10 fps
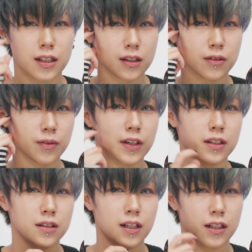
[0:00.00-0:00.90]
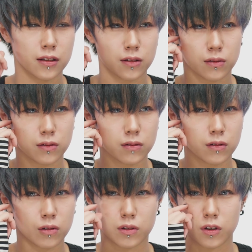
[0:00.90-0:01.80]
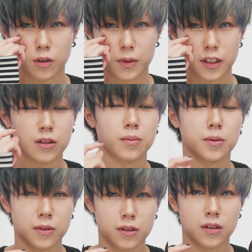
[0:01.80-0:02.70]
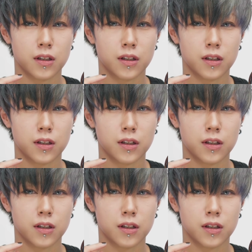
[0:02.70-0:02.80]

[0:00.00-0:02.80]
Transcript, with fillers: さっきはフェイスラインとここの頬骨の部分